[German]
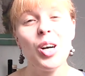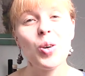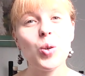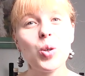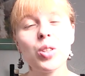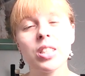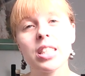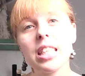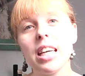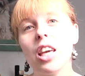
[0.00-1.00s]
Und
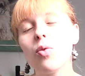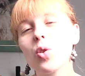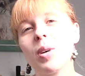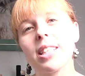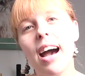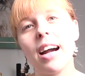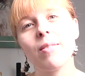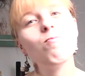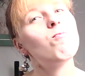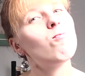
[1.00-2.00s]
ich würde mal sagen,
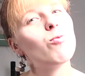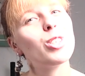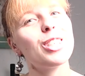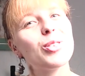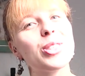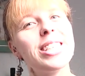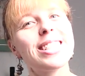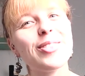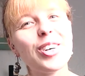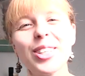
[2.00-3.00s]
wir sehen uns nächste
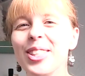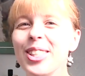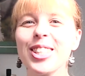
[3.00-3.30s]
Woche.